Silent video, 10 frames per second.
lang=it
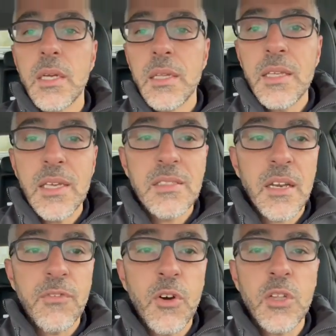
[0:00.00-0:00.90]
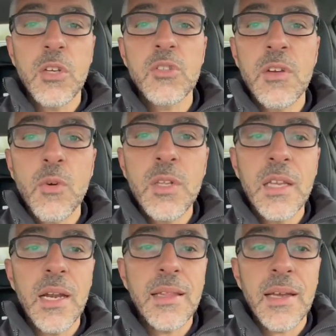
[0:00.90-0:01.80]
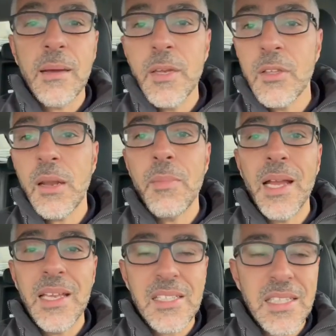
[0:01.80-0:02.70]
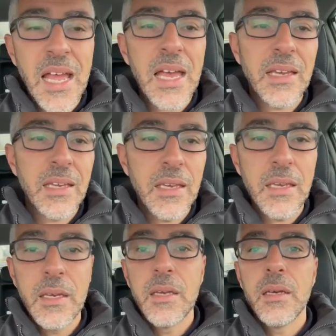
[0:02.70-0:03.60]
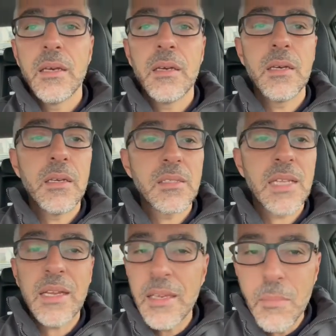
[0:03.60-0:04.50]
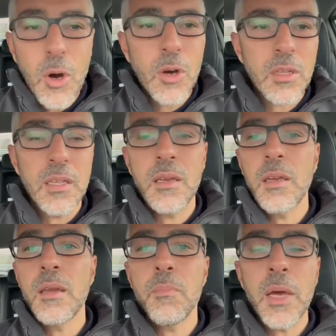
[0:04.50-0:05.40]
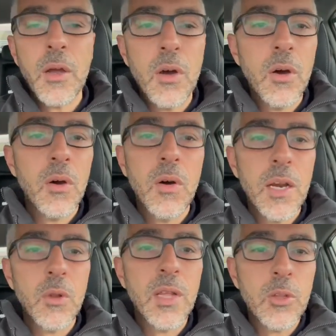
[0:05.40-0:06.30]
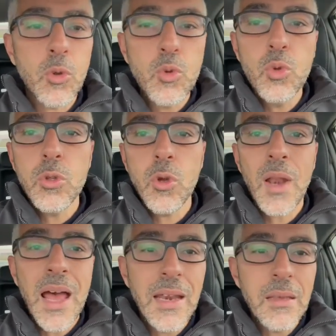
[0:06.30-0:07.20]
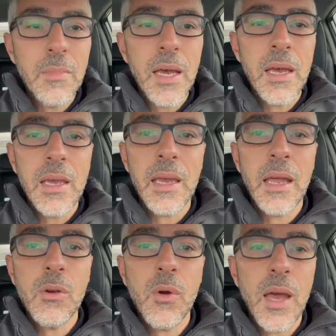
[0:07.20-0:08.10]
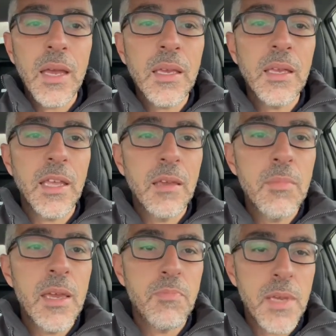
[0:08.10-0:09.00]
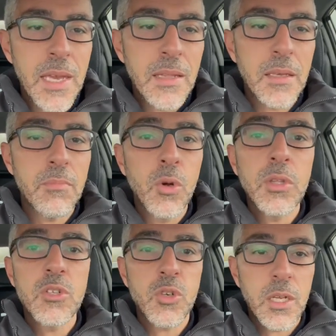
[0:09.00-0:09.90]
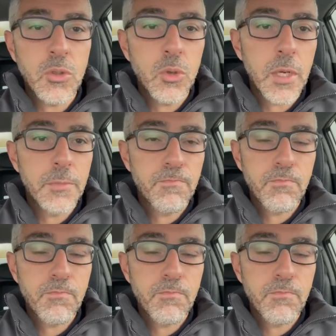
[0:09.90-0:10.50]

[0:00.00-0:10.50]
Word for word: di essere forti, cosa vuol dire l'attaccamento alla maglia, stanchi, eh, stanchi morti, però hanno dato tutto l'anima e hanno anche dei bei piedi, molti giocatori.